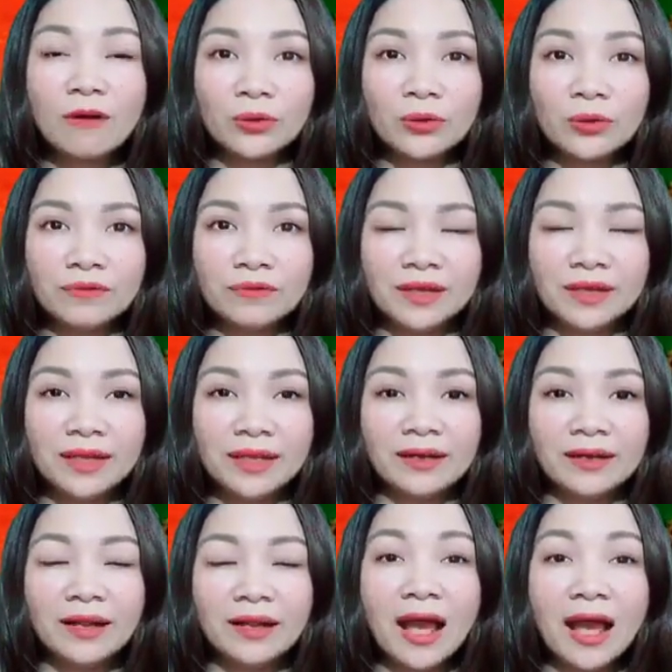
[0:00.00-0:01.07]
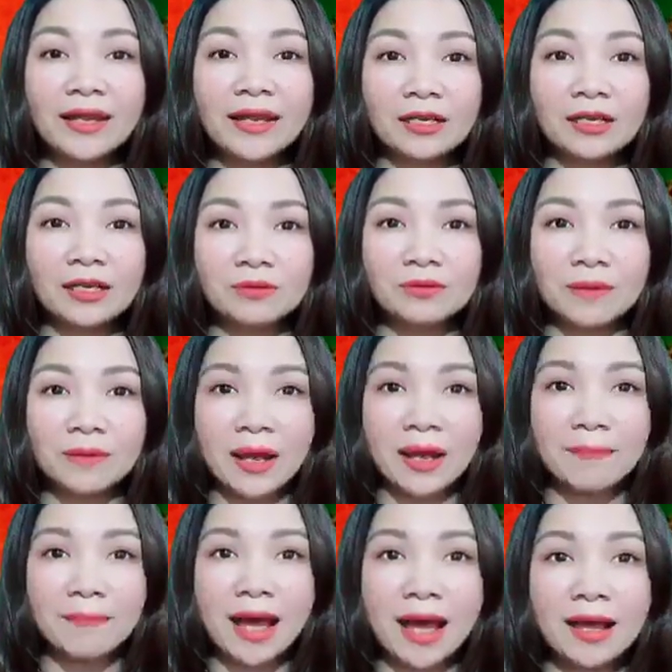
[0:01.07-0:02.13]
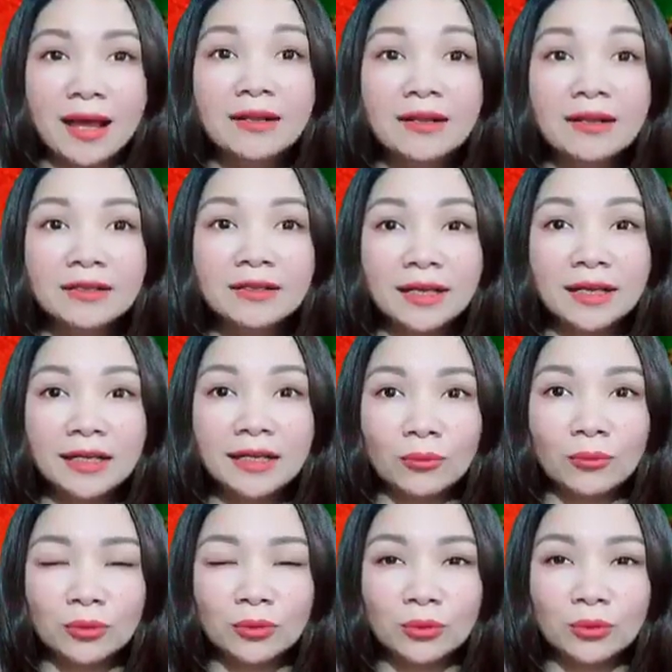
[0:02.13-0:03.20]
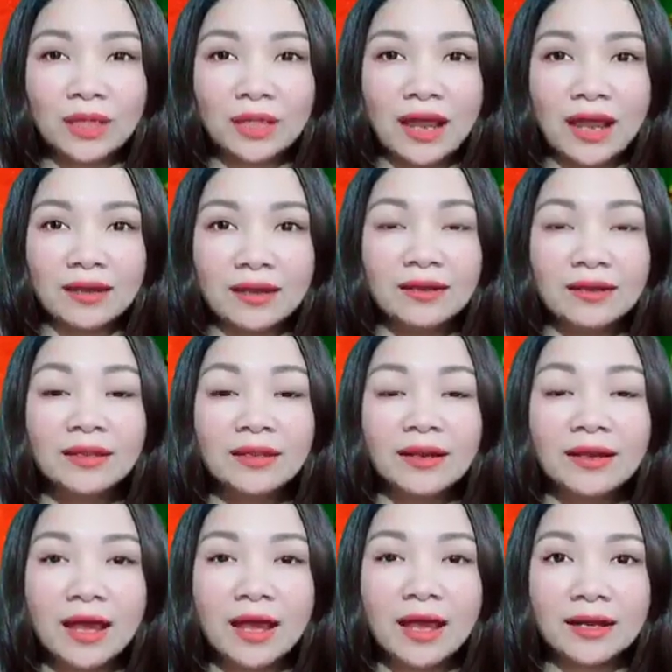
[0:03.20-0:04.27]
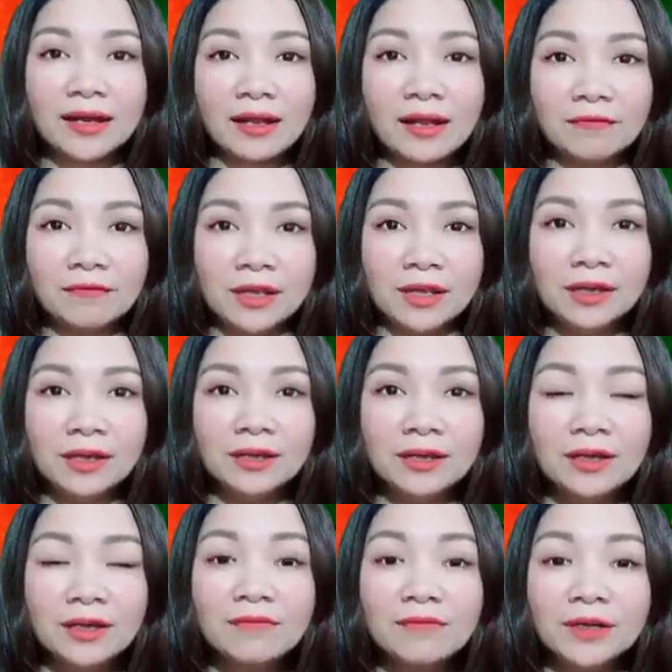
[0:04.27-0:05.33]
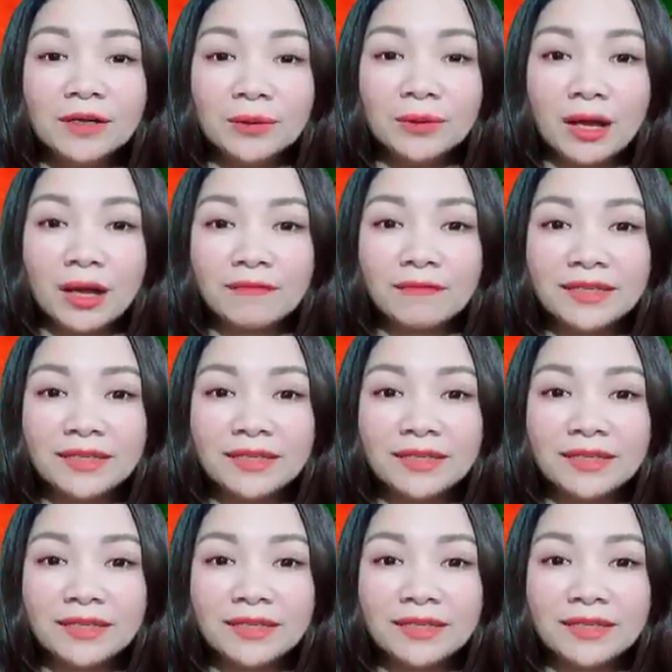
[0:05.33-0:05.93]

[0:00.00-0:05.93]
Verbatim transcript: phong thủy ví tiền 2023 tích lộc tụ tài tiền đầy cang ví video đã